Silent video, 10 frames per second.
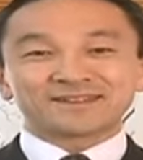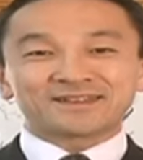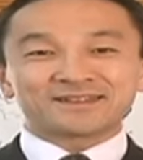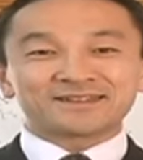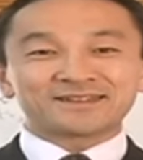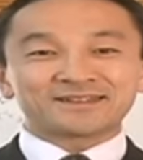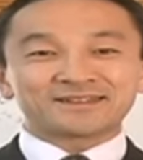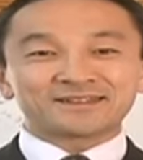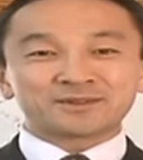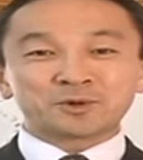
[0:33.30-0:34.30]

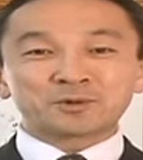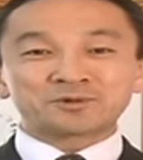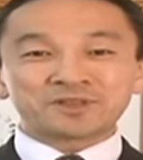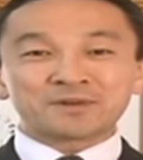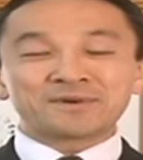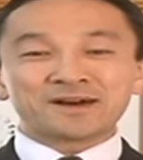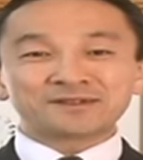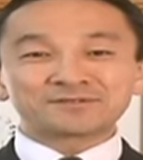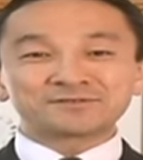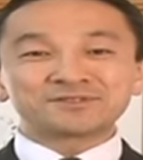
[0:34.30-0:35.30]
えー、今日のテーマ
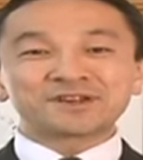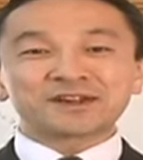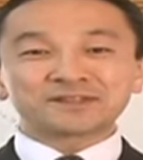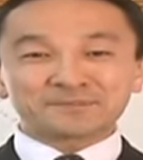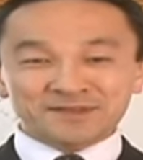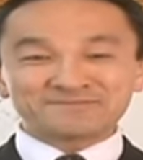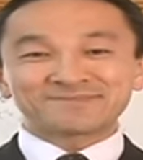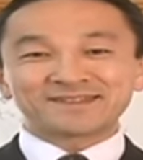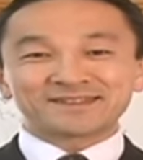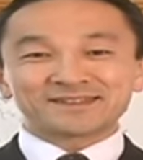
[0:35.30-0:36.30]
は悔い改め、
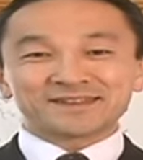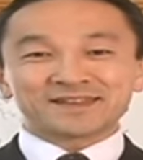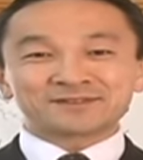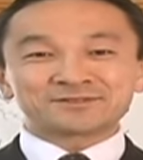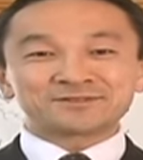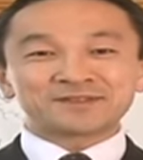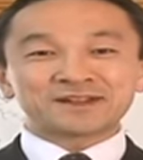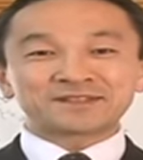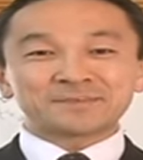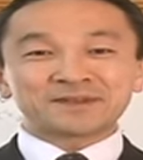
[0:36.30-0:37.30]
えー、
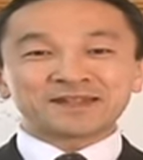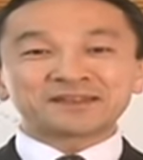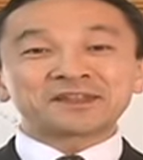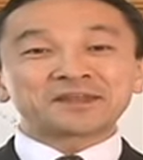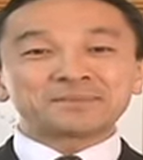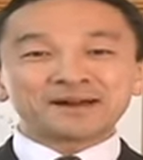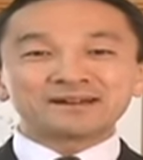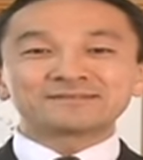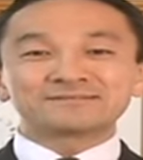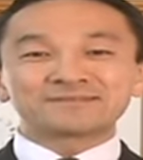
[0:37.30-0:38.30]
悔い改めなけれ
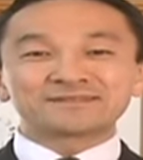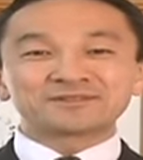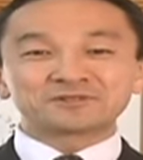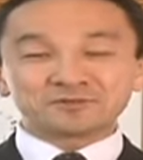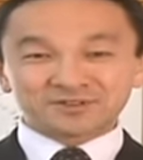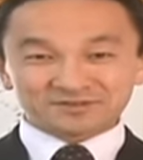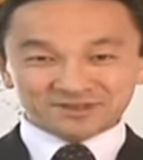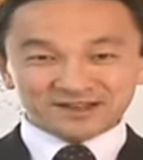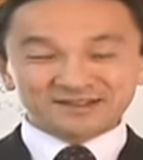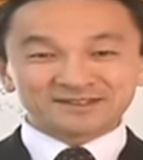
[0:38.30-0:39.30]
ばどうなる
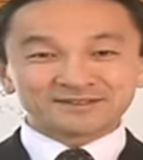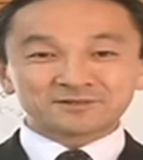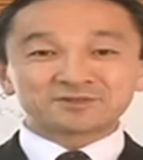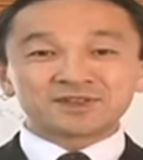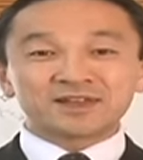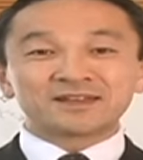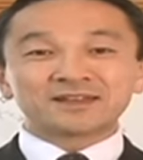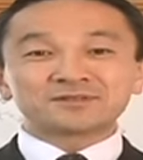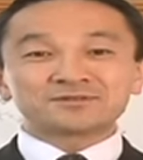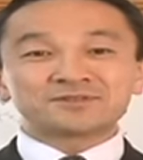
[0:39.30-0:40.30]
かそし
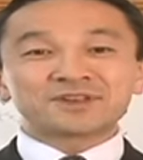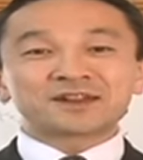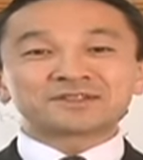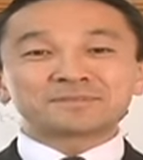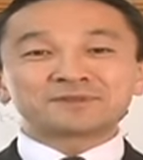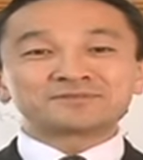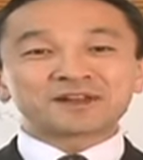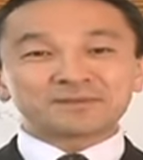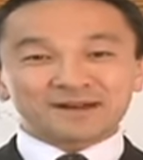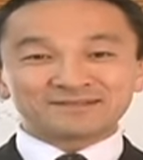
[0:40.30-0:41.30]
て悔い改める
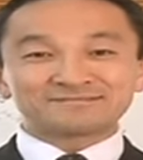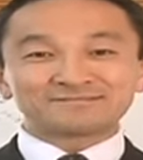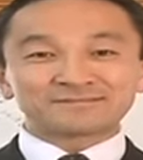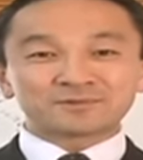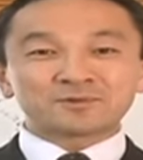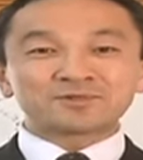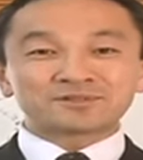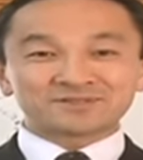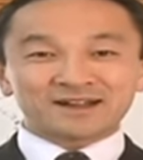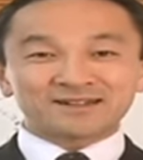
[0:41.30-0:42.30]
ならばどうな
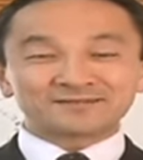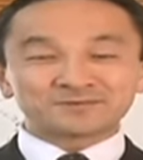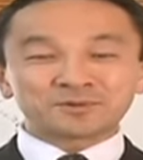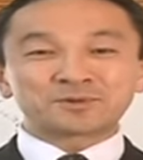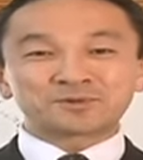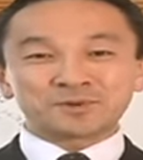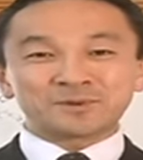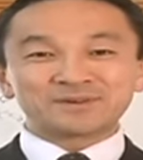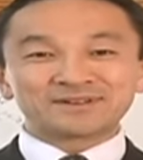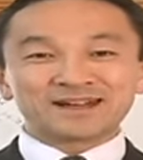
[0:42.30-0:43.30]
るかということ
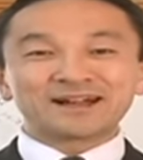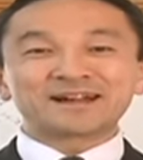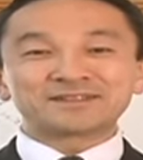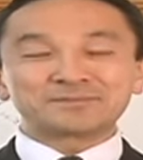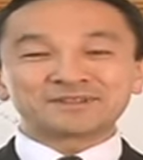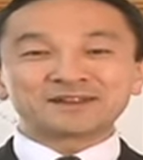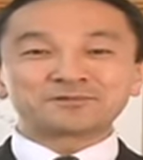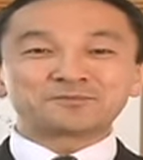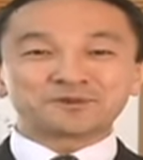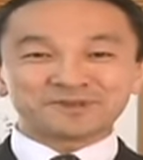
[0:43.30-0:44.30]
を考えてみたい
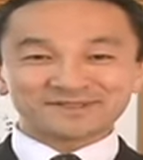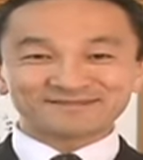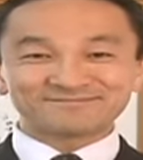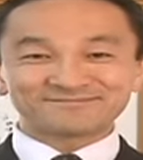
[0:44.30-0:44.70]
と思います